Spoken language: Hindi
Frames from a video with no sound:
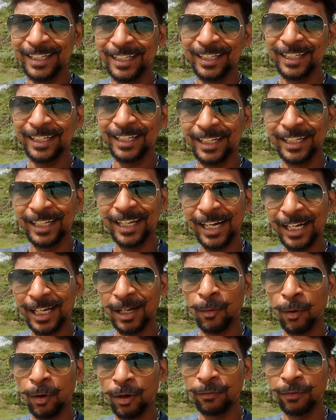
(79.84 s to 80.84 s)
कि क्या
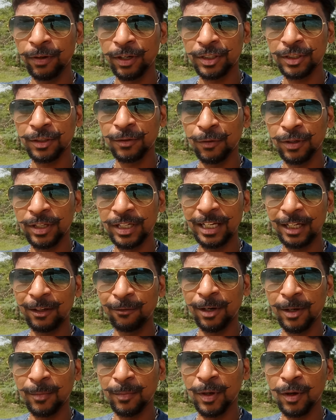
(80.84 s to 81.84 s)
क्या मॉडिफिकेशन हुई
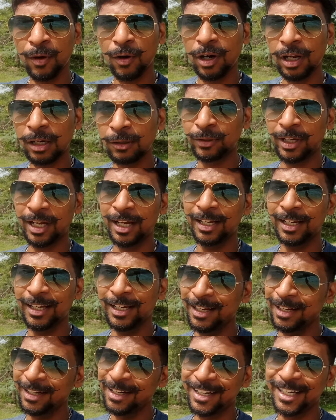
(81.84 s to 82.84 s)
है क्विड में और उसका
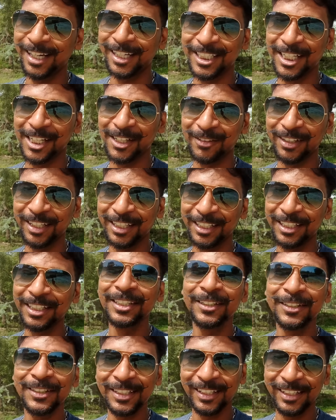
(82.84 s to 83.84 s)
क्या क्या खर्चा हुआ
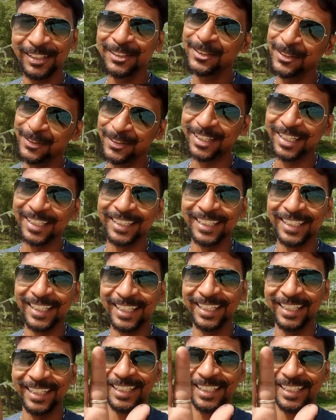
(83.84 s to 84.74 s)
है तो चले शुरू करते